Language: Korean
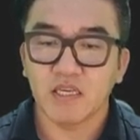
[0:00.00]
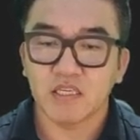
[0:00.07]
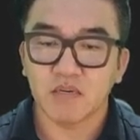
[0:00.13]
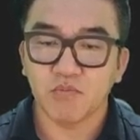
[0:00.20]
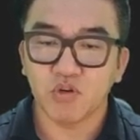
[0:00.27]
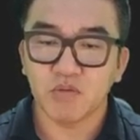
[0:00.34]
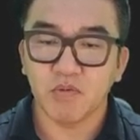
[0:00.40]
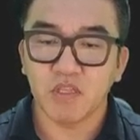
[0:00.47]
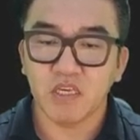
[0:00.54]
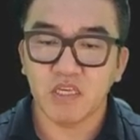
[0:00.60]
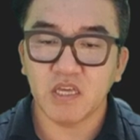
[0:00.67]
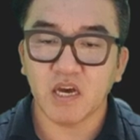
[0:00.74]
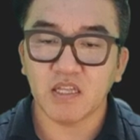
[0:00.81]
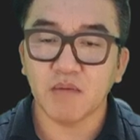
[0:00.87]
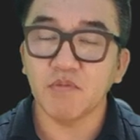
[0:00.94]
지금 보시면
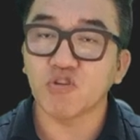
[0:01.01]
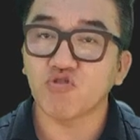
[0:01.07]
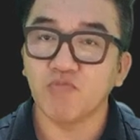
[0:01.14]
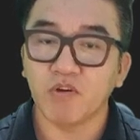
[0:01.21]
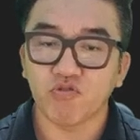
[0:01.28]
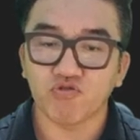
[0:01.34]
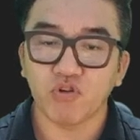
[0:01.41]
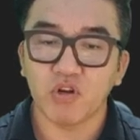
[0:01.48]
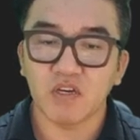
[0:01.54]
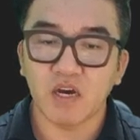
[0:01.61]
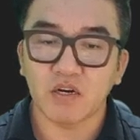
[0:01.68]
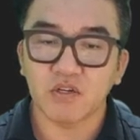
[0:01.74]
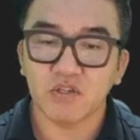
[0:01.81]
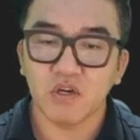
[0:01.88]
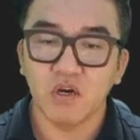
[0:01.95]
이자가 39만 6천 원인가
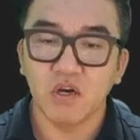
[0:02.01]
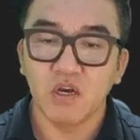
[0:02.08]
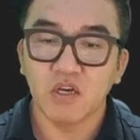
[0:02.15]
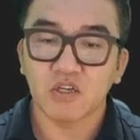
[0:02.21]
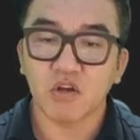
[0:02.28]
그렇죠?